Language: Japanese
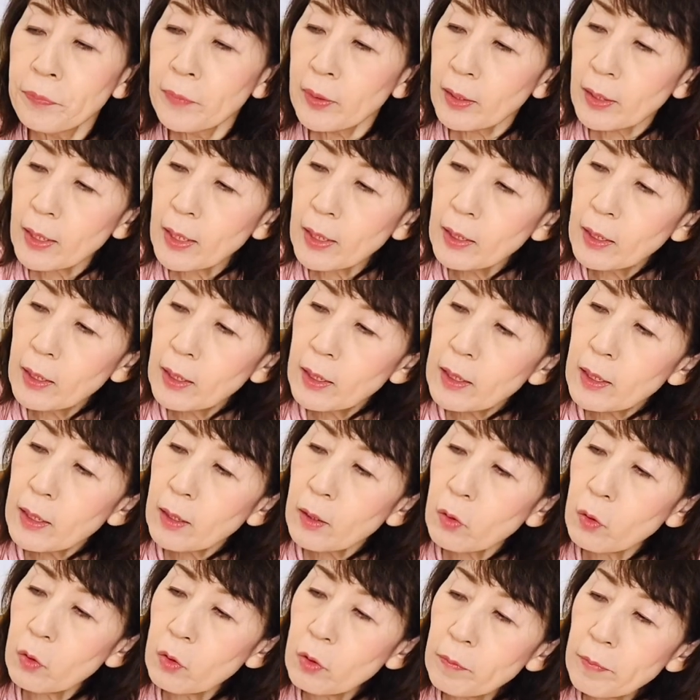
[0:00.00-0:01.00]
で
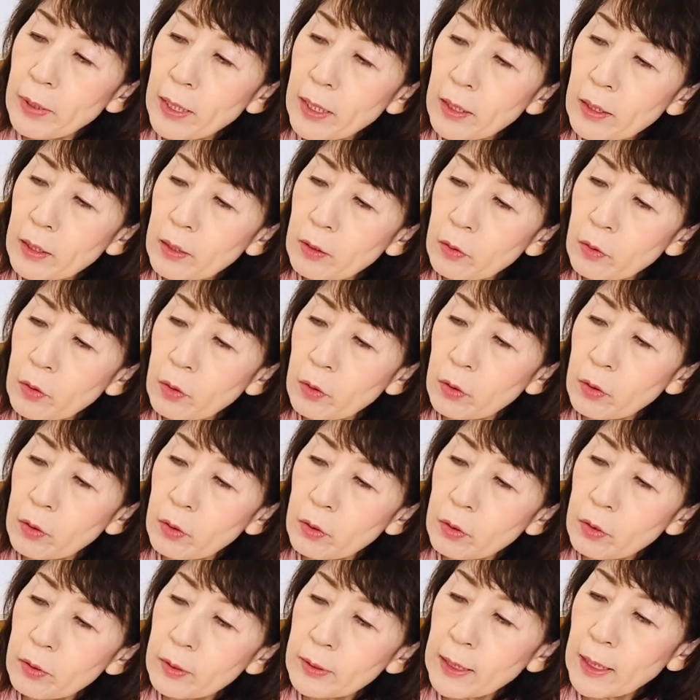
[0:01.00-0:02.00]
このメインの
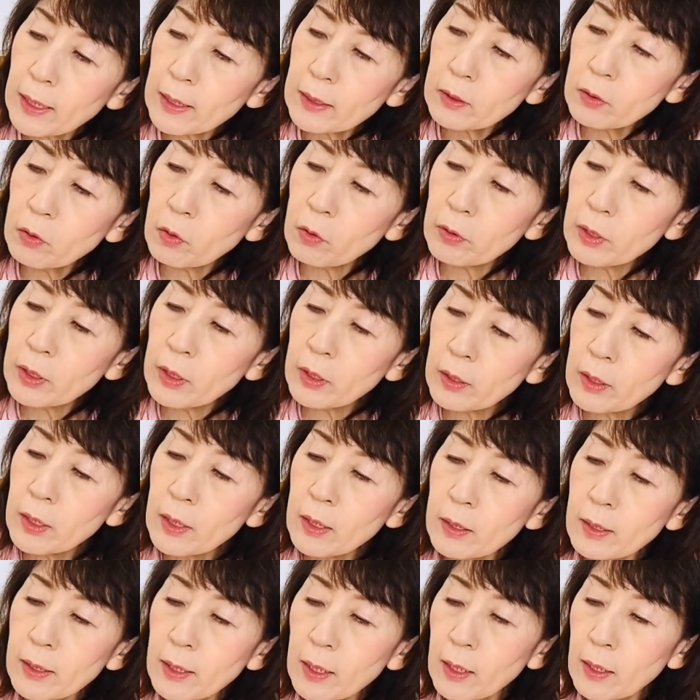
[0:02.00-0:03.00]
三相忍
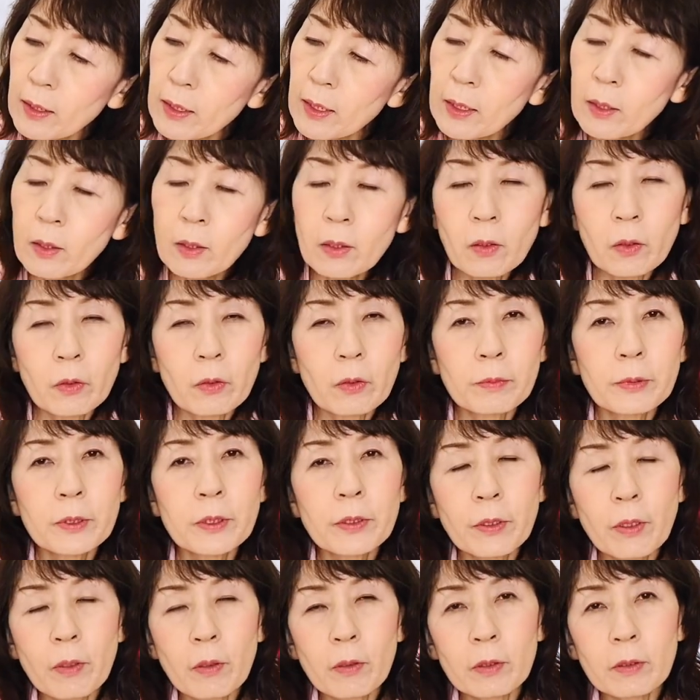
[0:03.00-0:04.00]
にさらにこの
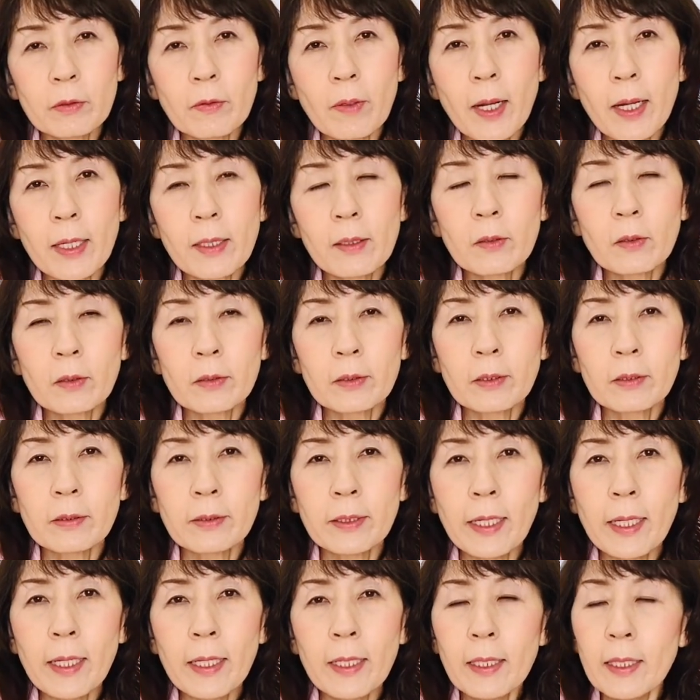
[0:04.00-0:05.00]
伏量を加えること
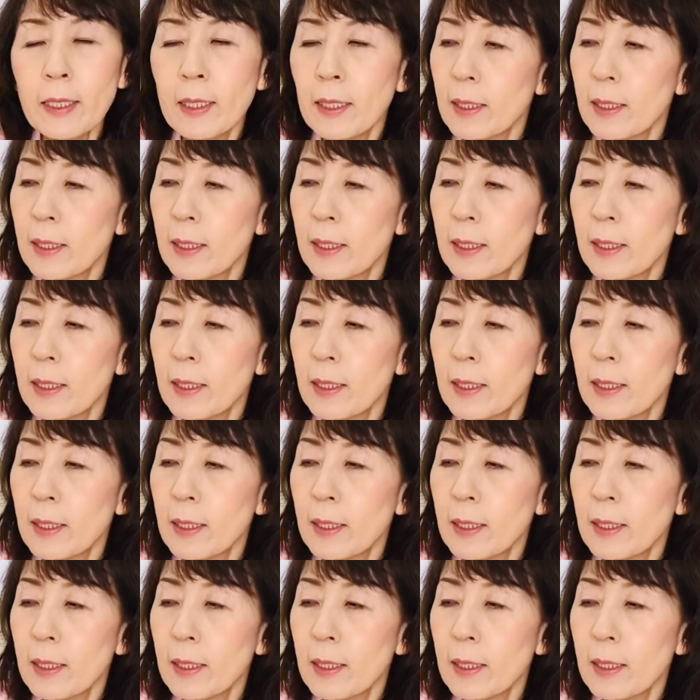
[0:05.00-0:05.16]
で、